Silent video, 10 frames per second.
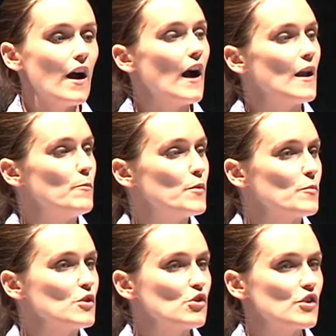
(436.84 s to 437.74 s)
al
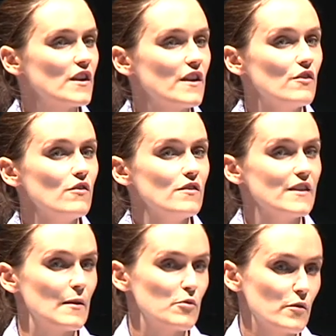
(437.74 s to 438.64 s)
propio torneo y
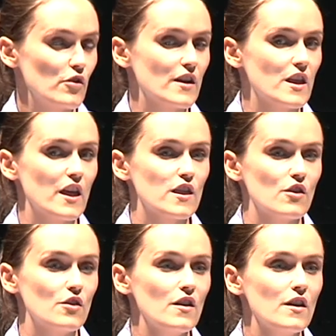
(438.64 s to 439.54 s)
a la propia
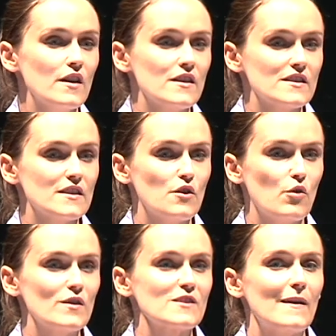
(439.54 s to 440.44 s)
organización, sino
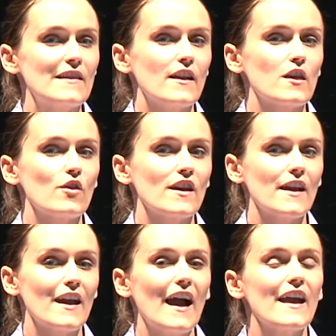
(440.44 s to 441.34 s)
un espaldarazo en
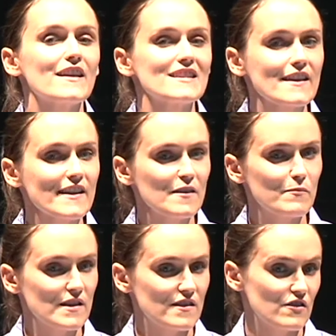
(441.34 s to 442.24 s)
que hay que seguir
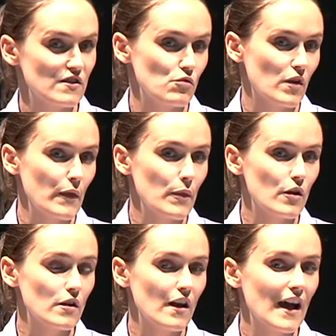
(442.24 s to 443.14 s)
invirtiendo en
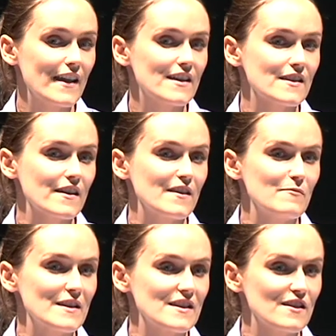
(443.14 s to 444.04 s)
educación, hay que seguir
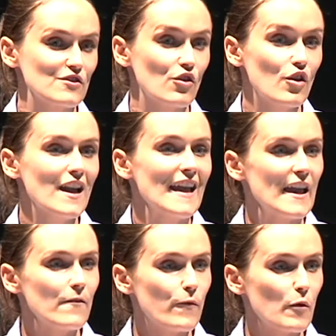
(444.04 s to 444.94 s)
invirtiendo
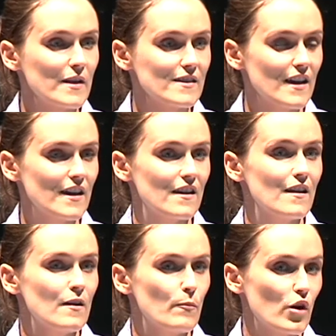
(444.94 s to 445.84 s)
en fomentar
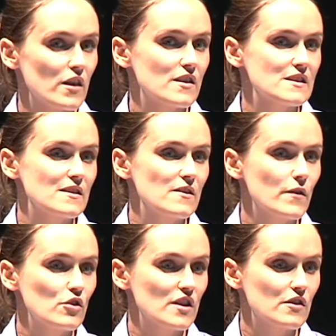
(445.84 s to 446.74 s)
vocaciones
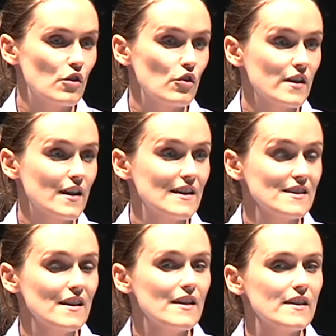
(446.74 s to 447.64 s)

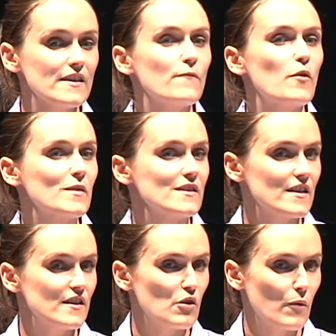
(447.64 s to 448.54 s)
científico-tecnológicas y en
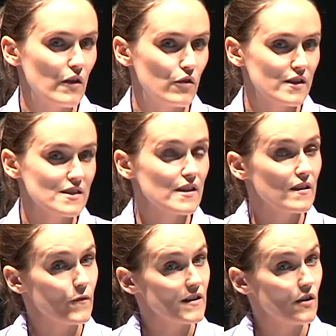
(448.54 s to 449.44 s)
fomentar innovadores.
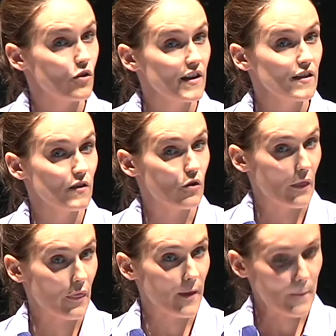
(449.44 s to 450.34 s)
Y Fresh lo
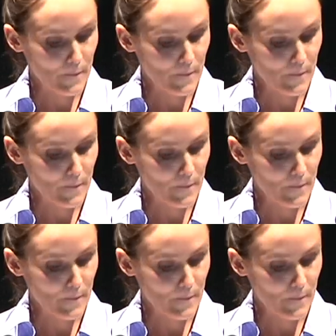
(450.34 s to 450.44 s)
hace.